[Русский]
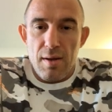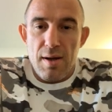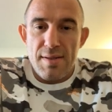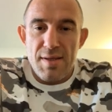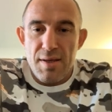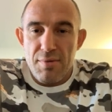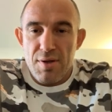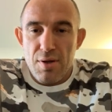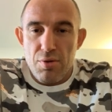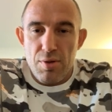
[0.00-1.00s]
Как
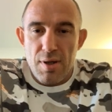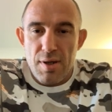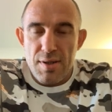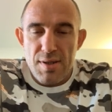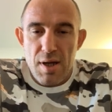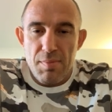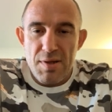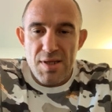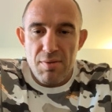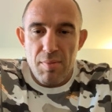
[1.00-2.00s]
оцениваете Крона Грейси как
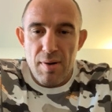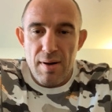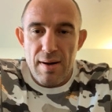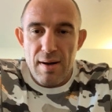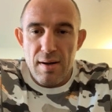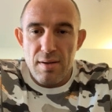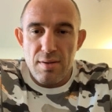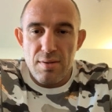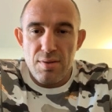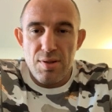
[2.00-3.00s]
бойца ММА? А,
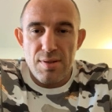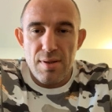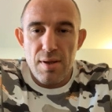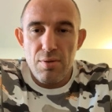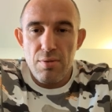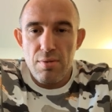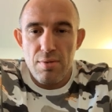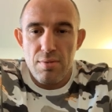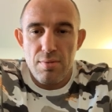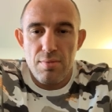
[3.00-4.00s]
не знаю.
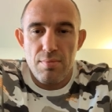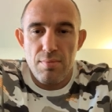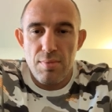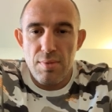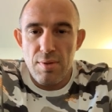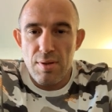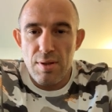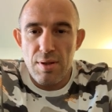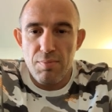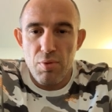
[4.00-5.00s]

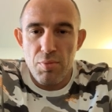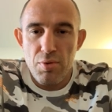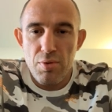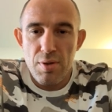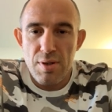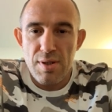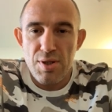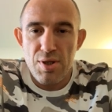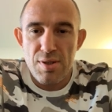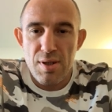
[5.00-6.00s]
Не помню, если
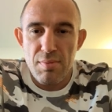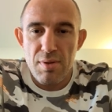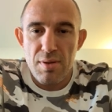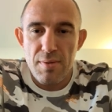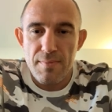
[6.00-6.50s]
честно, ребят.